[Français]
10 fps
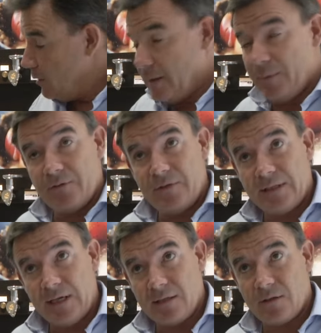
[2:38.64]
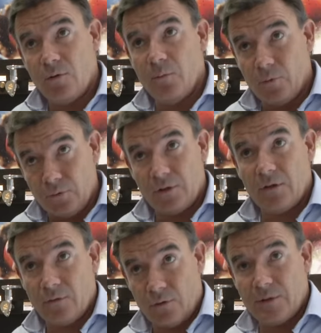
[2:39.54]
la bonne vitesse, le bon
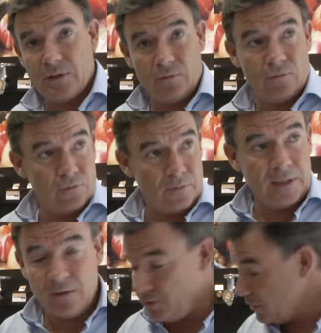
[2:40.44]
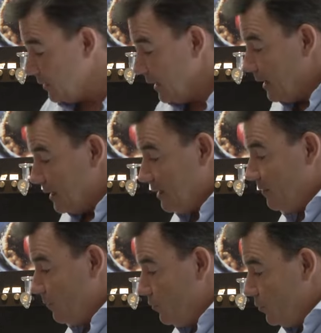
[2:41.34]
temps de cuisson ou de mélange qui
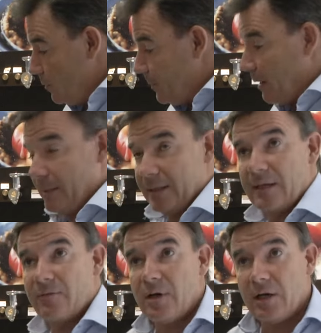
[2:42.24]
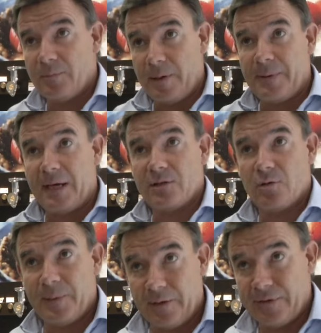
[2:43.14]
va vous permettre d'avoir une
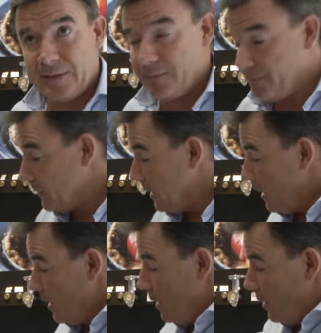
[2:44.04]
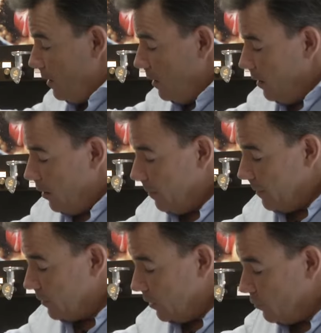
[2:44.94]
préparation parfaite. En
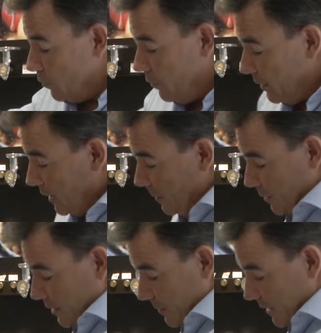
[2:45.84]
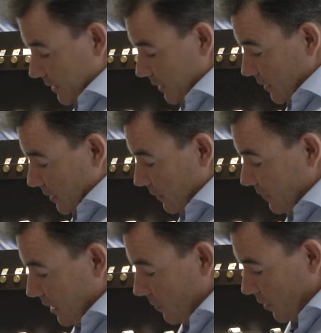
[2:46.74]
même temps, donc, on a la possibilité,
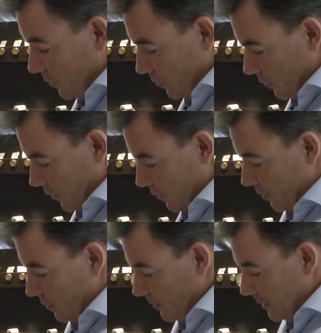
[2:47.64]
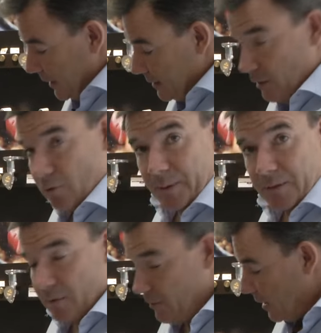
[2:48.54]
évidemment, donc, euh, d'arrêter
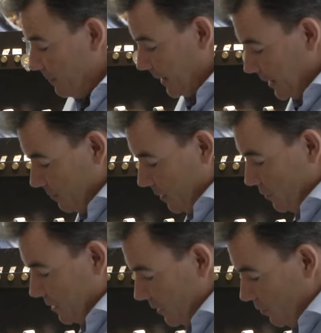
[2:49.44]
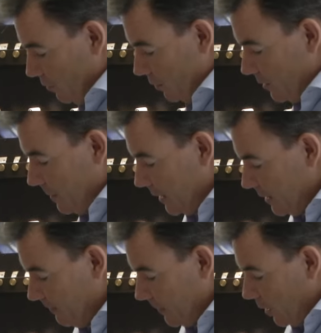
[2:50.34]
complètement votre appareil, mais aussi de le
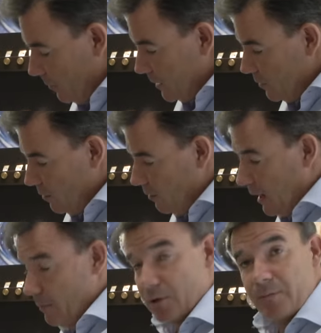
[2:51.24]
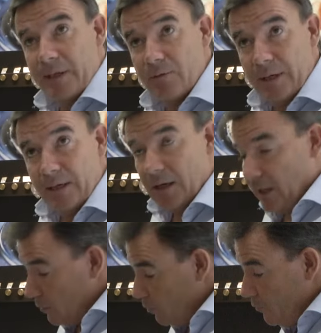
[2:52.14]
redémarrer en mettant un mode manuel.
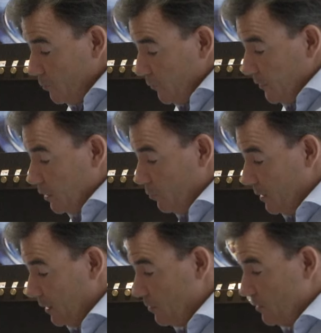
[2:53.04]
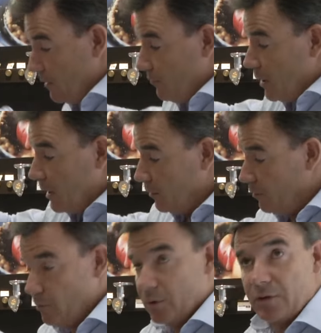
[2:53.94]
Donc, vous pouvez cuire sans avoir
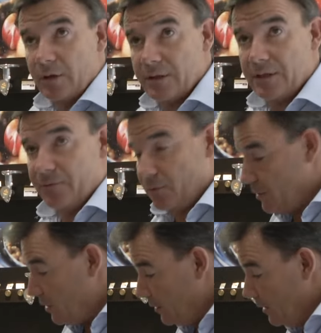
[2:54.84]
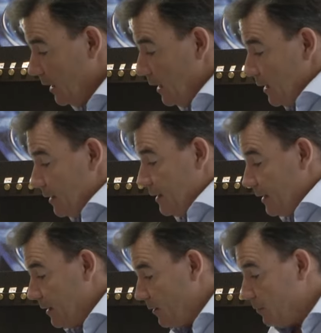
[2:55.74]
euh, le moteur qui fonctionne,
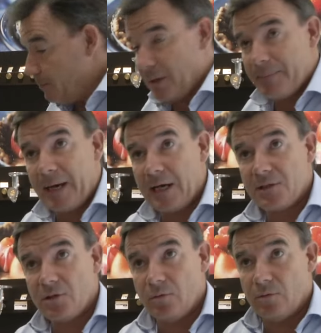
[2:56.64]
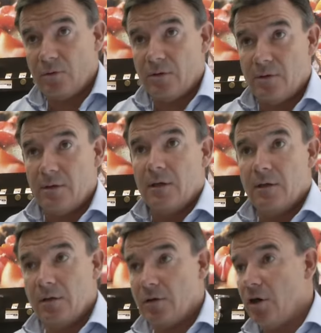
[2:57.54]
des euh, préparations
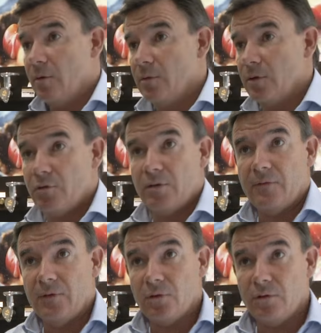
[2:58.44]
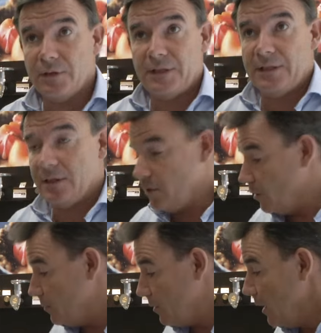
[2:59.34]
comme cuire votre riz,
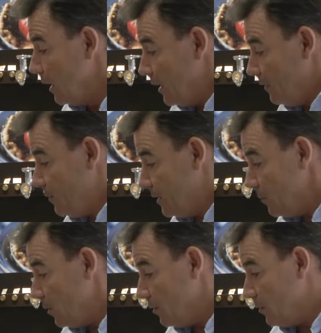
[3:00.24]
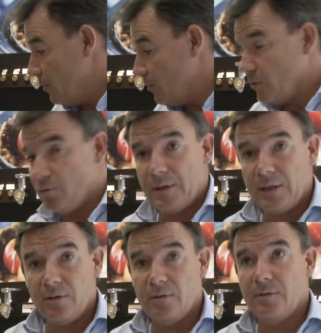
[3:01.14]
comme évidemment
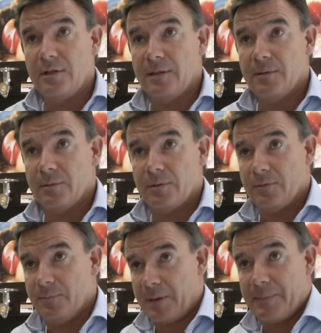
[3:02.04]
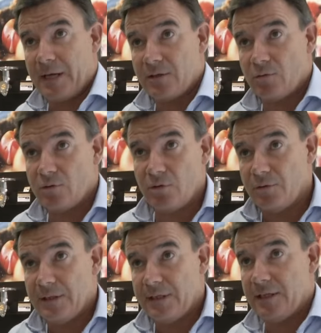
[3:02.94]
cuire des préparations
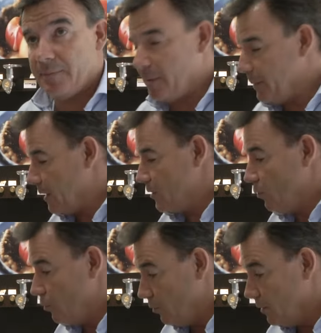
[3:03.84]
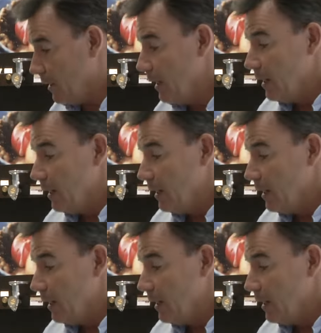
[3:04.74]
sautées, des préparations longues,